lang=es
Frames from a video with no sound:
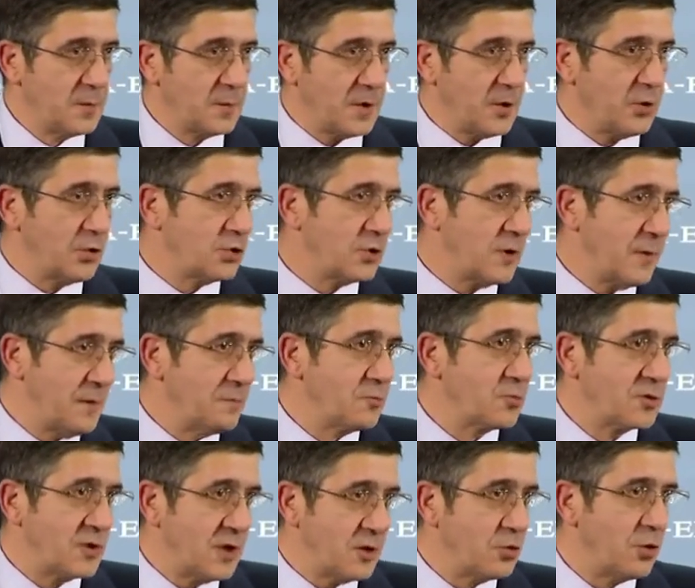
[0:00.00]
pero no
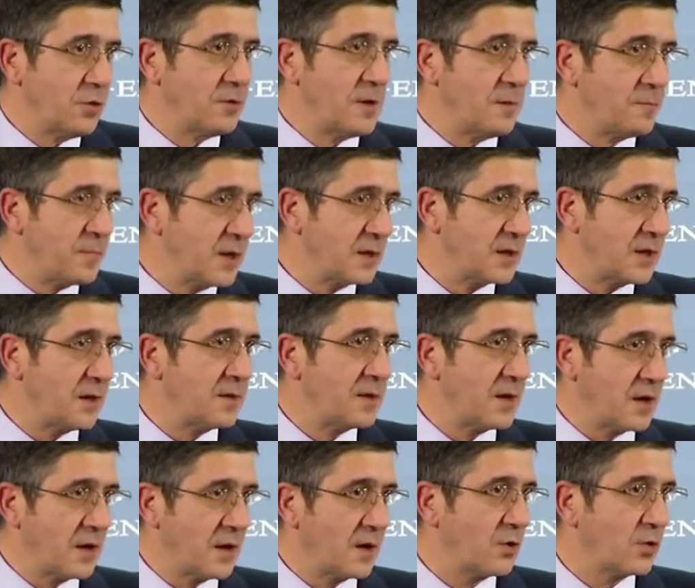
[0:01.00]
sabemos de dónde
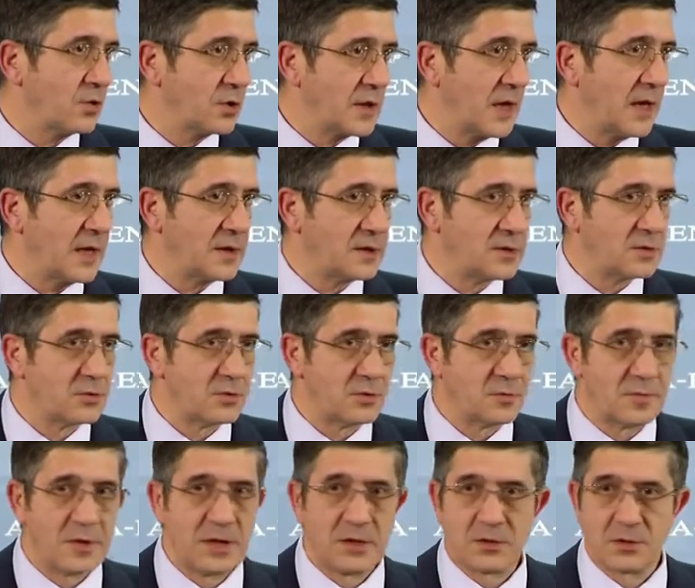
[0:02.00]
pretenden recortar
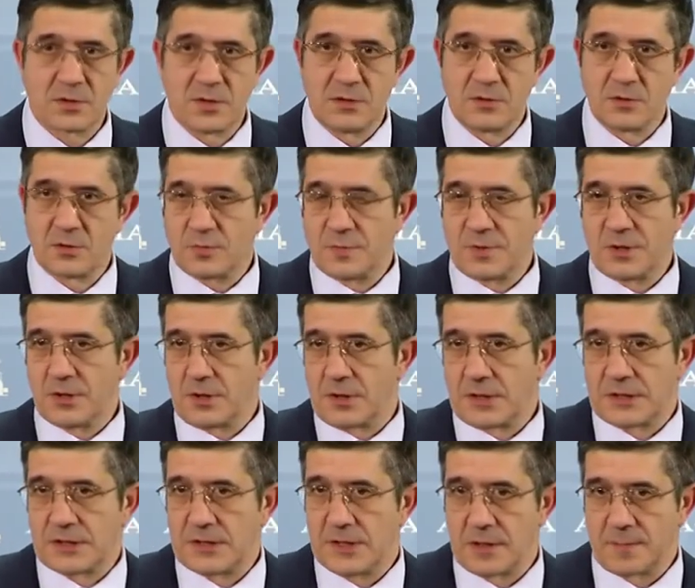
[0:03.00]
estos 1.200
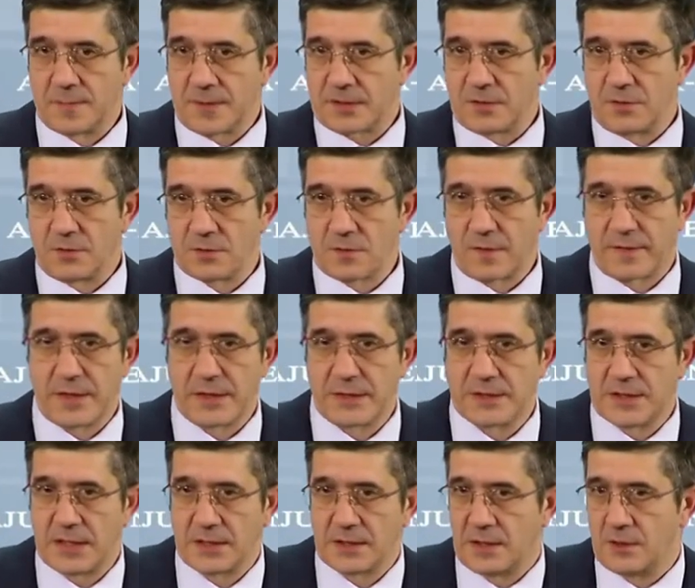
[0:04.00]
millones. Y el Partido
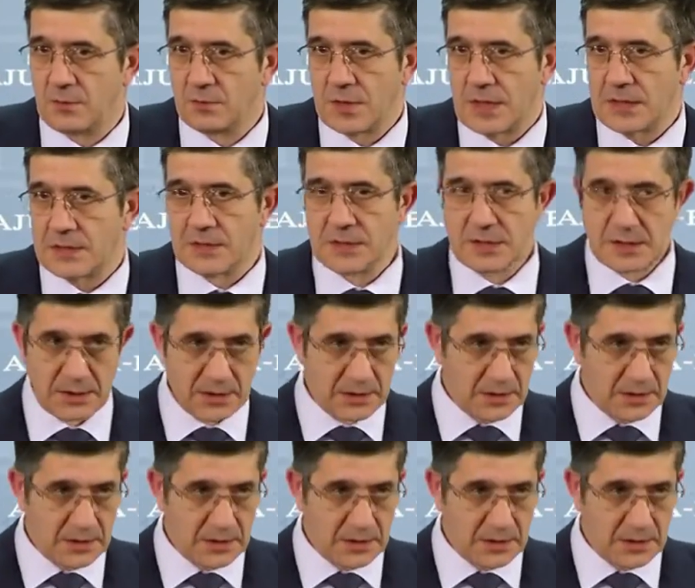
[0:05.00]
Socialista tiene unas,